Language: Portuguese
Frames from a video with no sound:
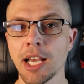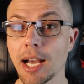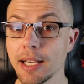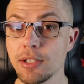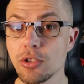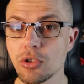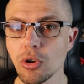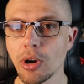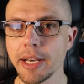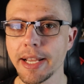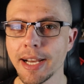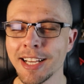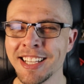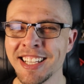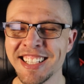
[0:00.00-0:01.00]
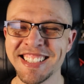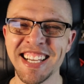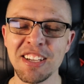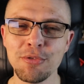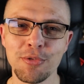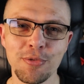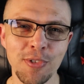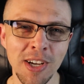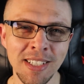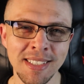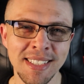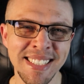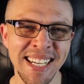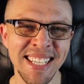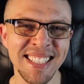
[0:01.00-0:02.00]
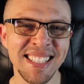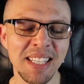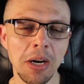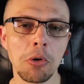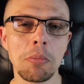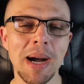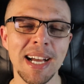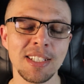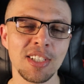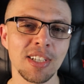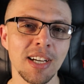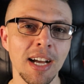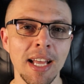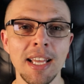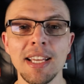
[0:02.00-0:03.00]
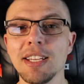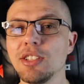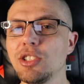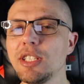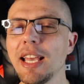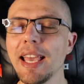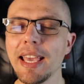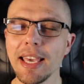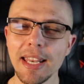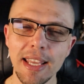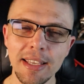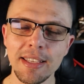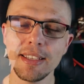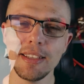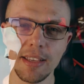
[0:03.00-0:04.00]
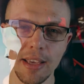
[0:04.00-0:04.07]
A história da infância traumática de Eren